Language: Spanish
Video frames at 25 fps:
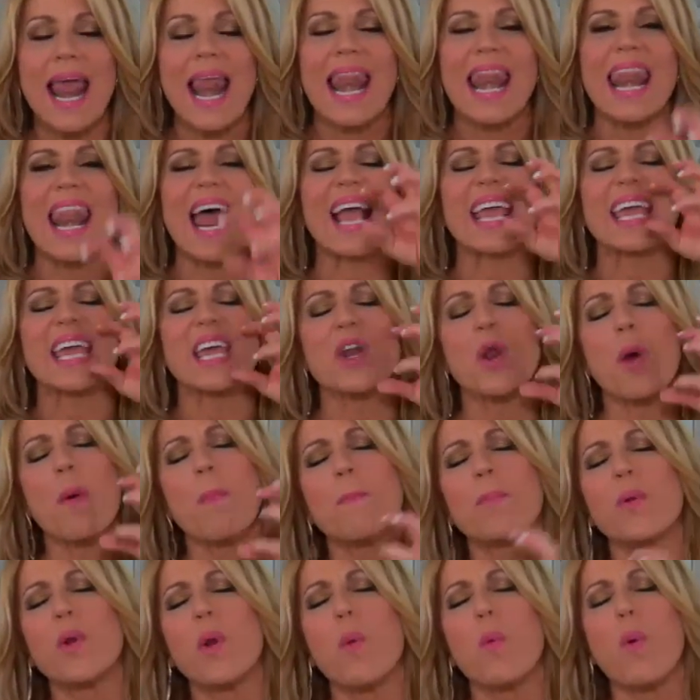las que nos
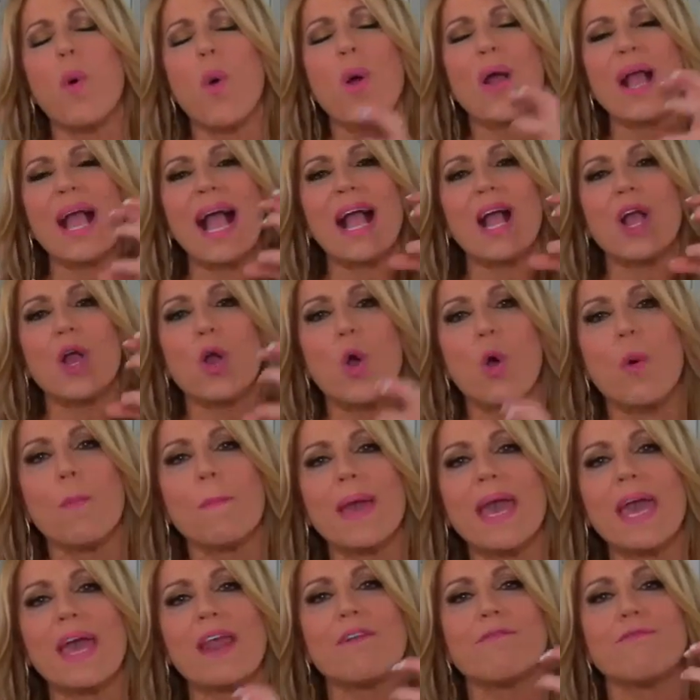provocan
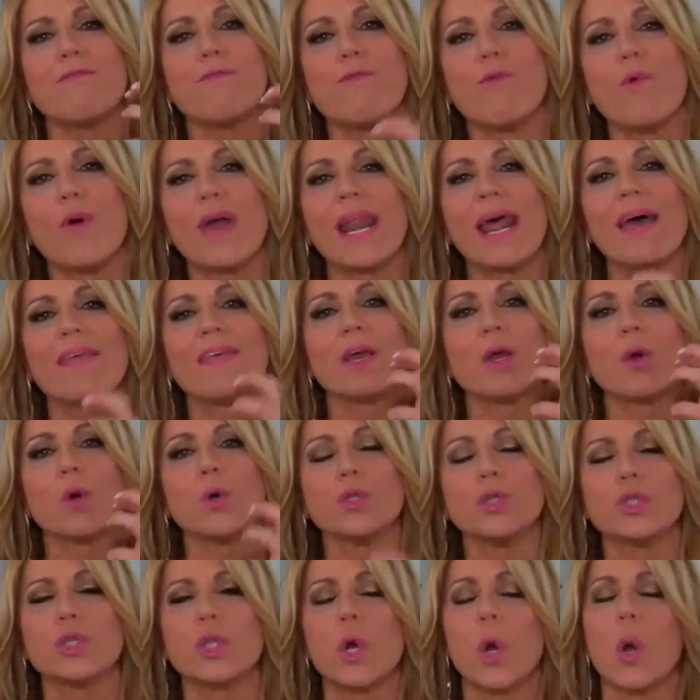comer fuera de
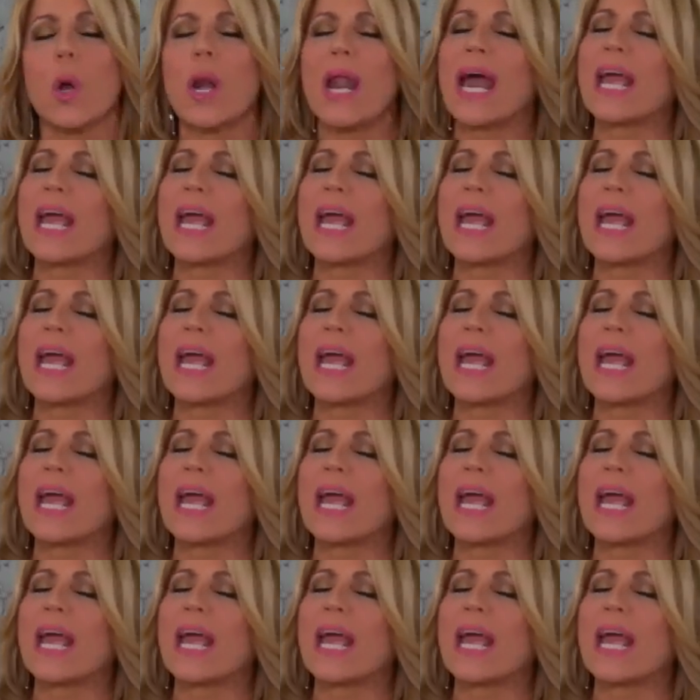control,